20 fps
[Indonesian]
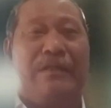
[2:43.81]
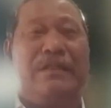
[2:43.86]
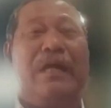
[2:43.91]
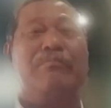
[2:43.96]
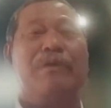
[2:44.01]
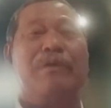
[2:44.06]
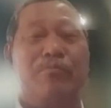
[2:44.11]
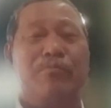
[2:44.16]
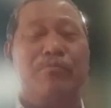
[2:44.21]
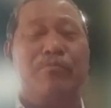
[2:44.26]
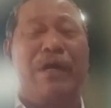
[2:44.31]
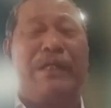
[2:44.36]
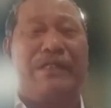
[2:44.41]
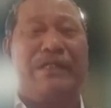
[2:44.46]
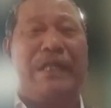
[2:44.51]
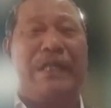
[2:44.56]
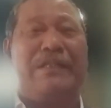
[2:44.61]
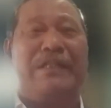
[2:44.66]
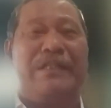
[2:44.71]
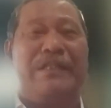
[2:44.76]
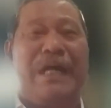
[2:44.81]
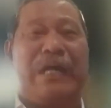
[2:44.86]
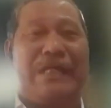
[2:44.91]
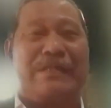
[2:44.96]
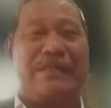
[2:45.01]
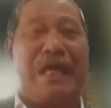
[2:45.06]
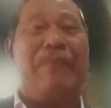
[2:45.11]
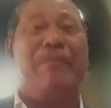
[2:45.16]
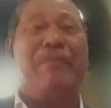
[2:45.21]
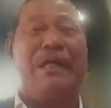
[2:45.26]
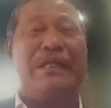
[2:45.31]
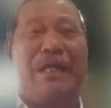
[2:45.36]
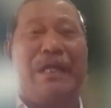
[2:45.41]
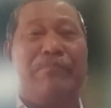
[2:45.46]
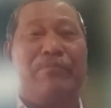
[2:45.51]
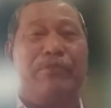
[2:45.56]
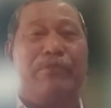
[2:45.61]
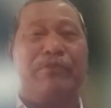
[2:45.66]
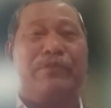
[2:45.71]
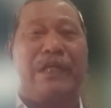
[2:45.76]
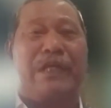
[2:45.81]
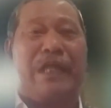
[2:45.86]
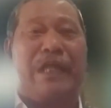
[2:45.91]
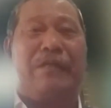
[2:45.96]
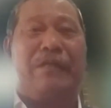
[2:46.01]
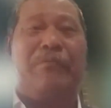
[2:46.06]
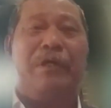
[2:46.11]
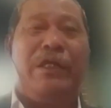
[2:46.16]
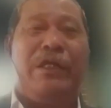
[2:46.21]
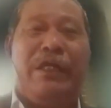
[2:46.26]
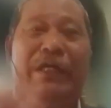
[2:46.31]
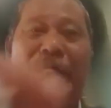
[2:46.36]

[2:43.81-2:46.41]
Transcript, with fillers: yang membuat dia tidak sama dengan putusan hakim.